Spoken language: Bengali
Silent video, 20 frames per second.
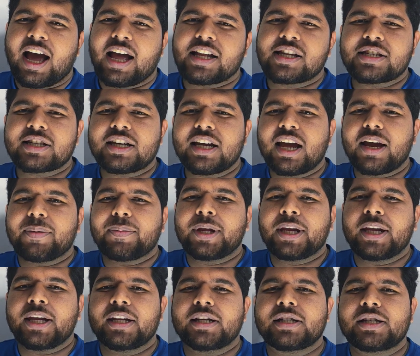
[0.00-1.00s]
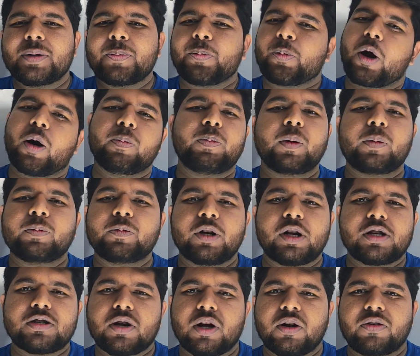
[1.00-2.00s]
আজকে আমি যে প্রবলেমগুলো
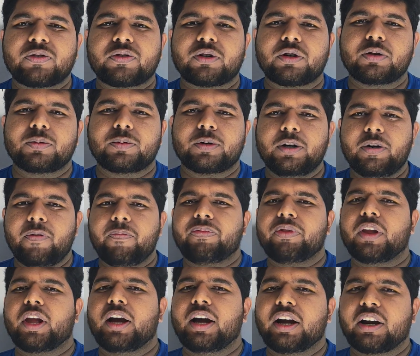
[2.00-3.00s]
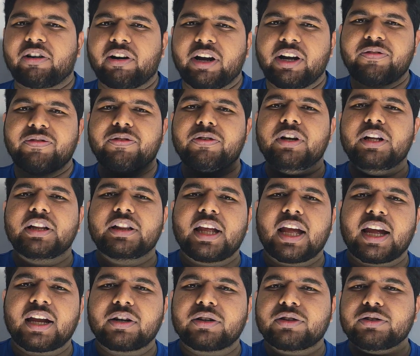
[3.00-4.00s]
সলভ করব গ্রেটফুলি
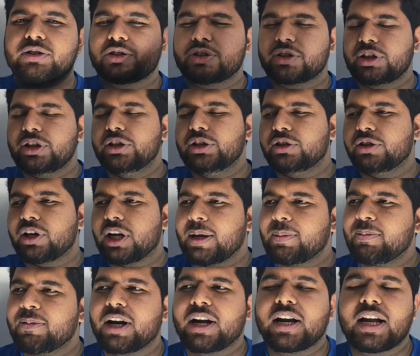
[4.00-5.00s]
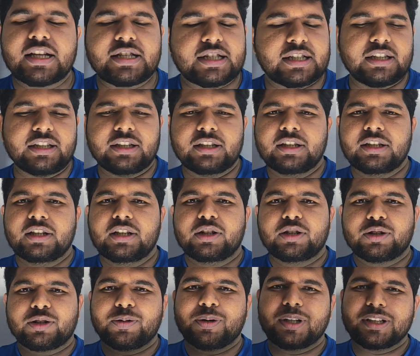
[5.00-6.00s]
থ্যাংক টু ইউ ইমরান নাজির
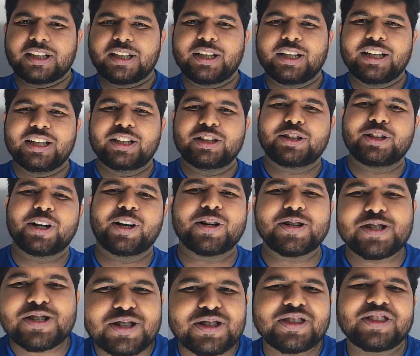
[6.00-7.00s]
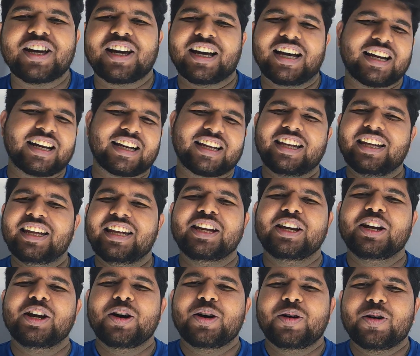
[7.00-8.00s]
তোমাদের এই সহযোদ্ধা আর কি
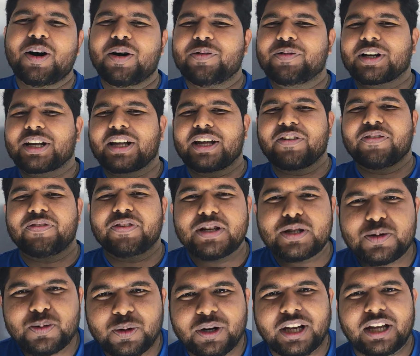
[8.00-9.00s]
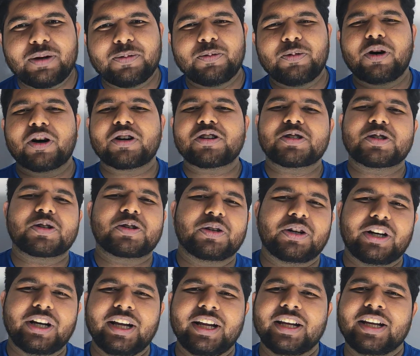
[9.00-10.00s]
ও আমাকে ফেসবুকে ইনবক্স
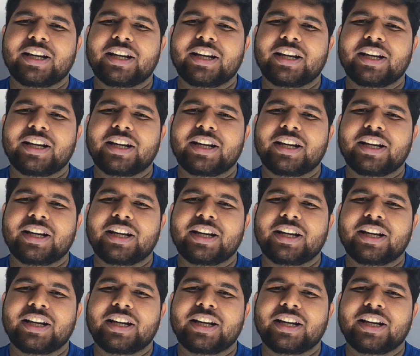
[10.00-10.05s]
করে